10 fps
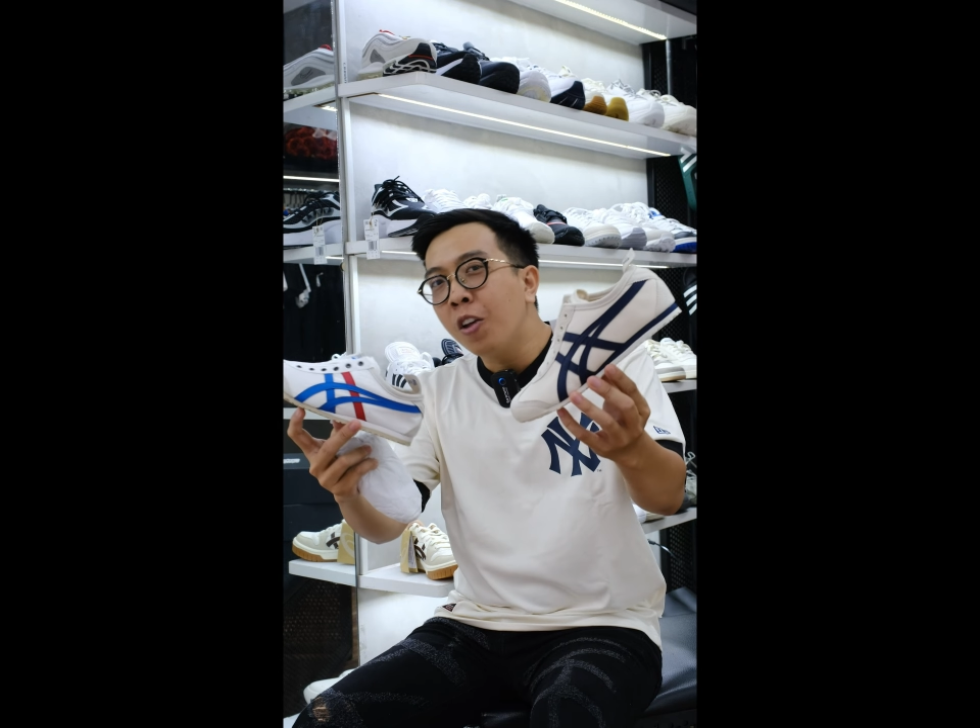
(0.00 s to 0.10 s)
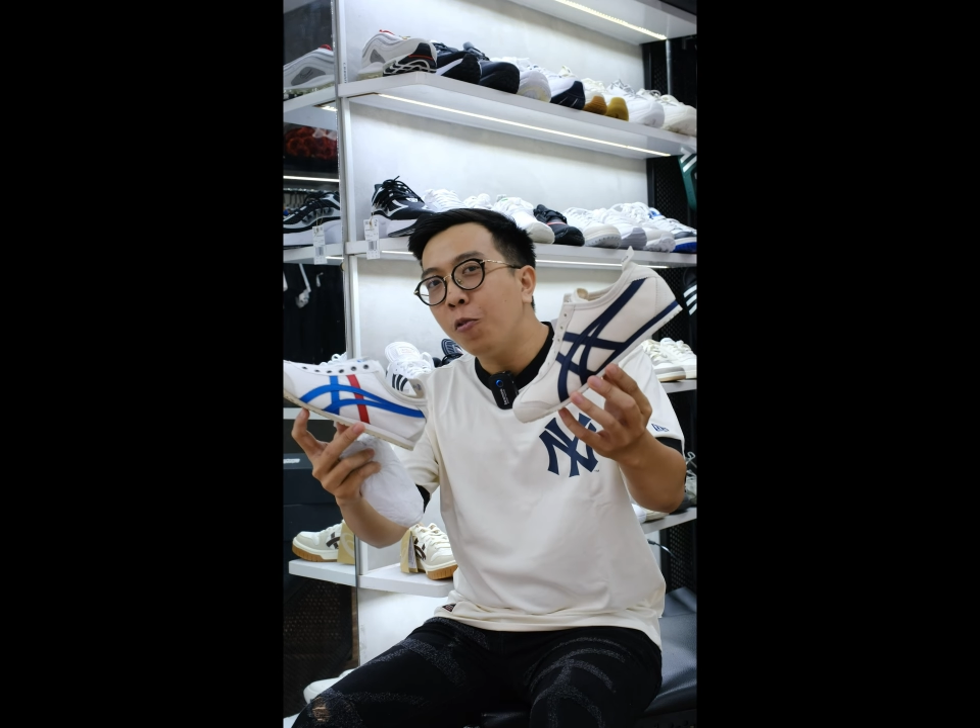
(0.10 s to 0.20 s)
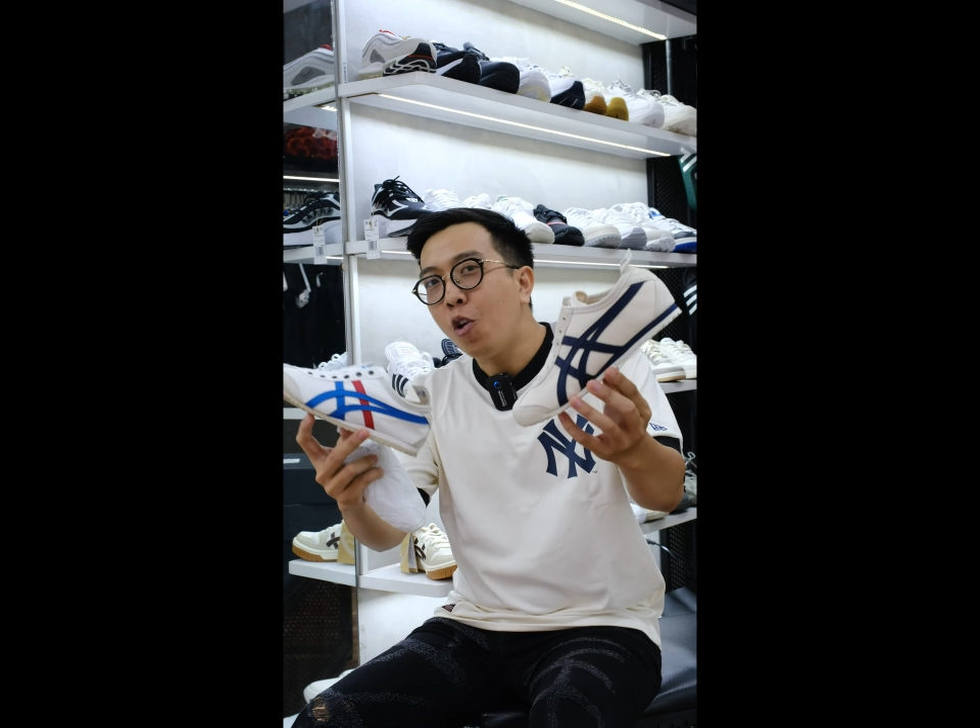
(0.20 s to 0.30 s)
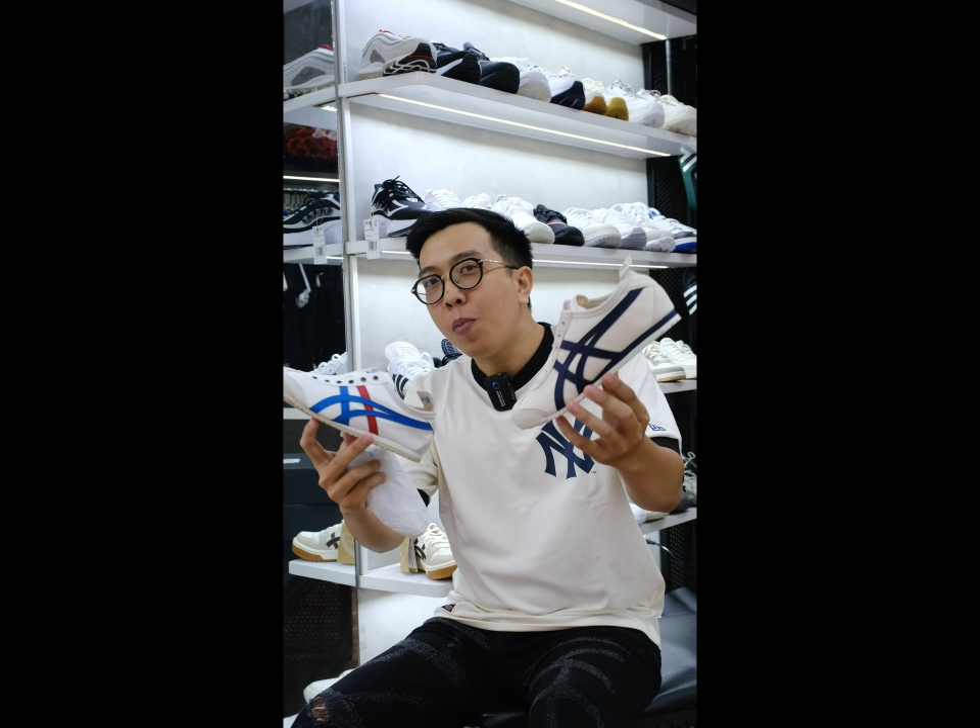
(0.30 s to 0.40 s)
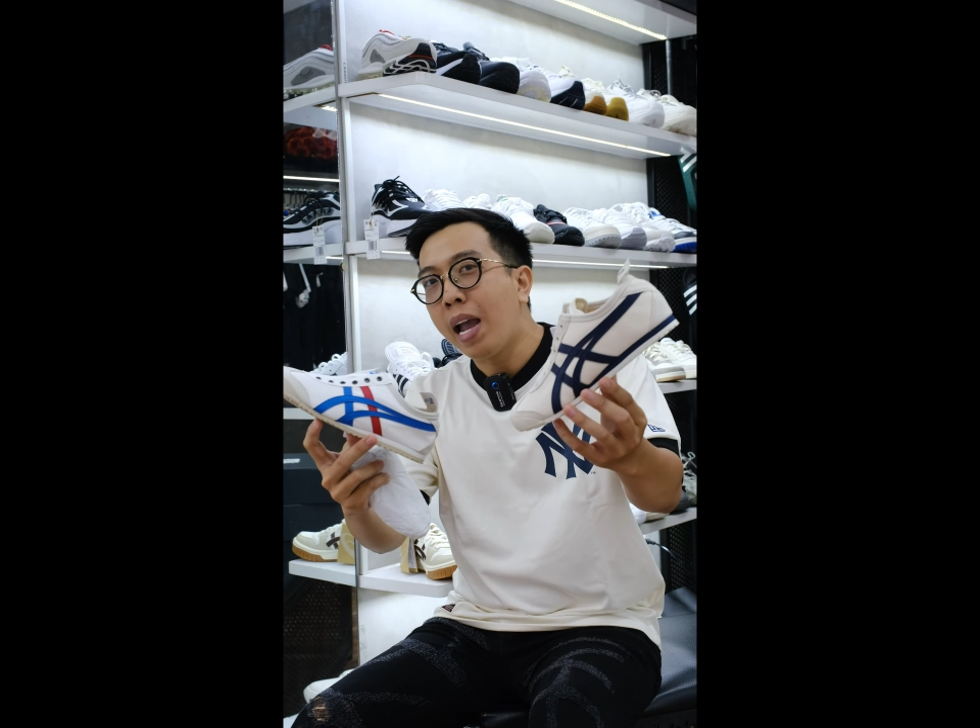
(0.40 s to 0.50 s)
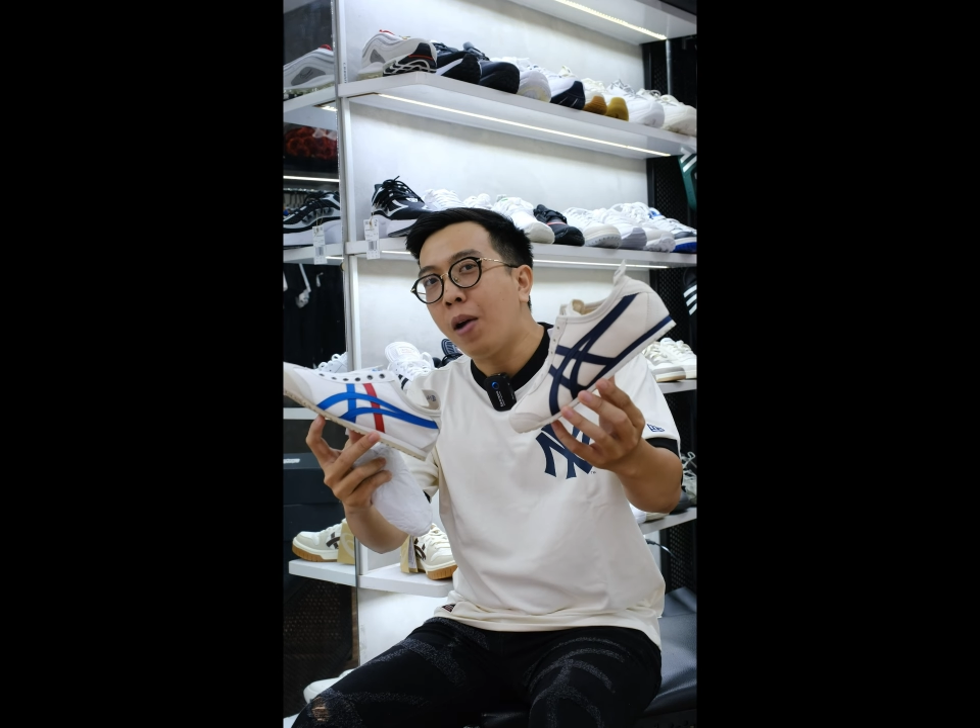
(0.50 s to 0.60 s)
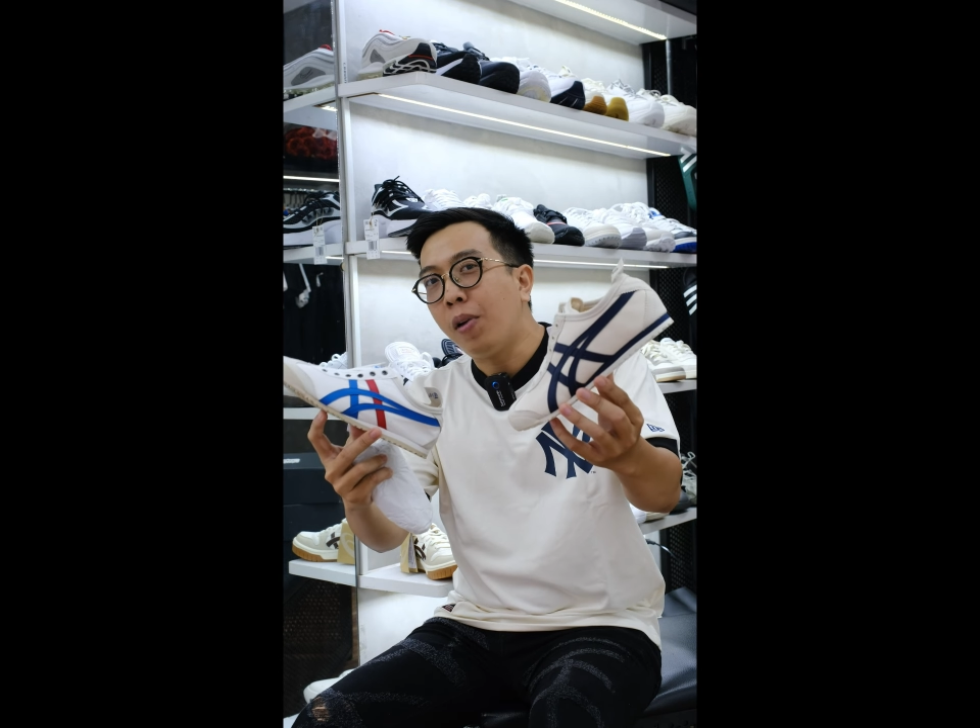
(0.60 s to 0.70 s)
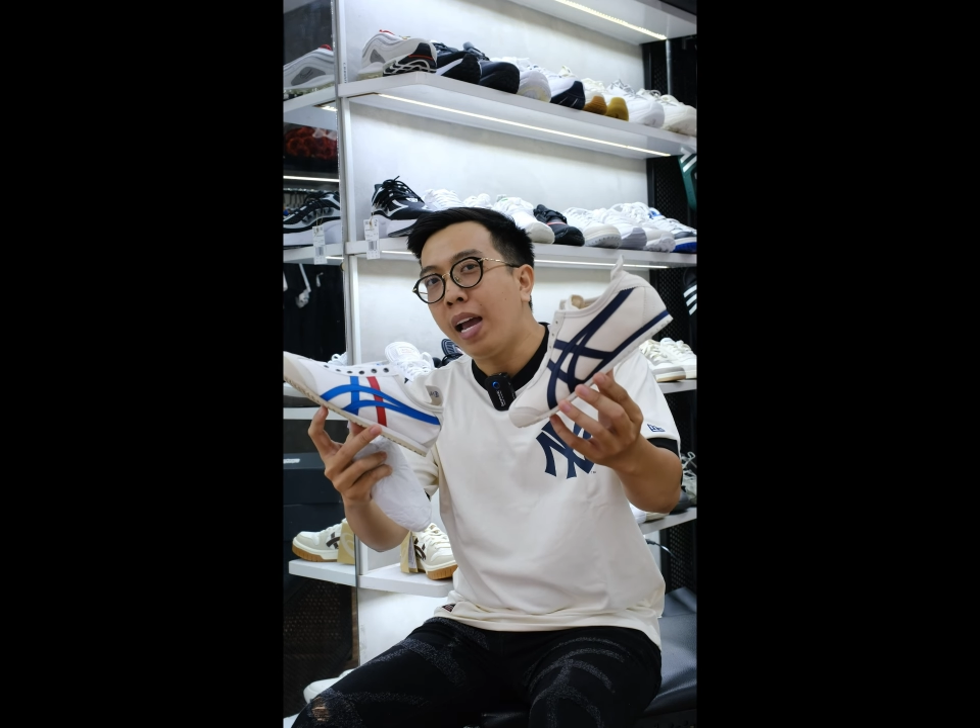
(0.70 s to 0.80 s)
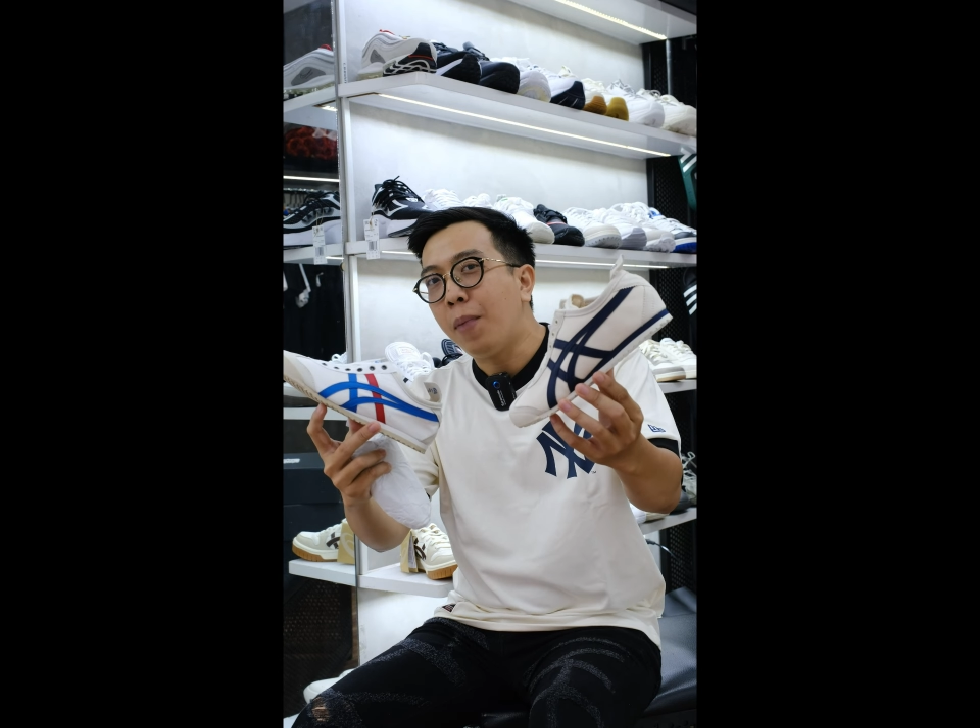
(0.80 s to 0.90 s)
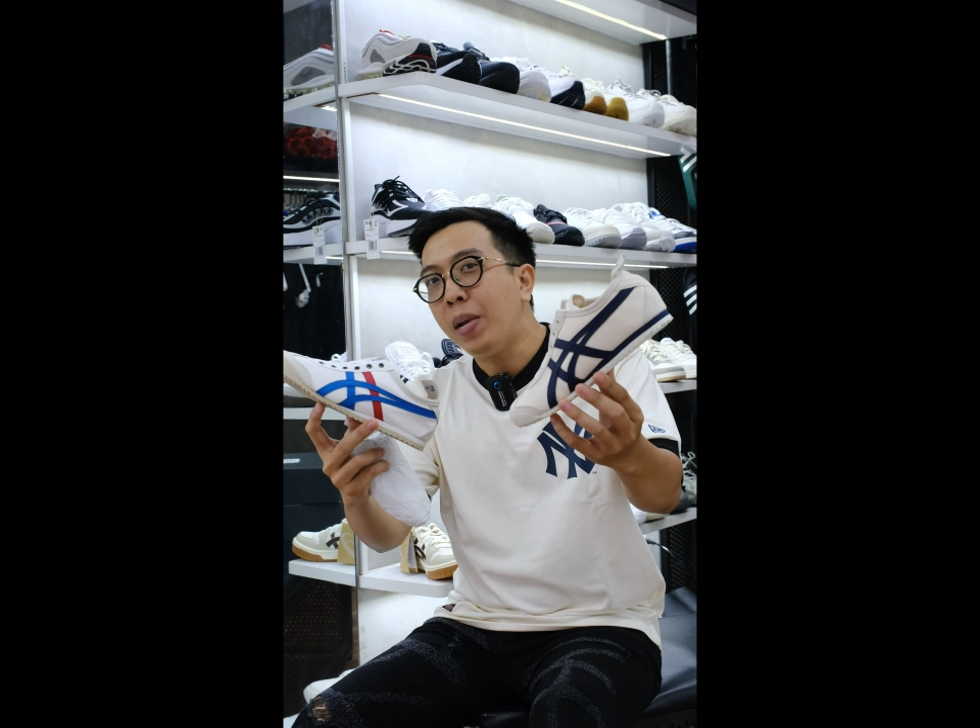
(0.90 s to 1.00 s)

phối màu là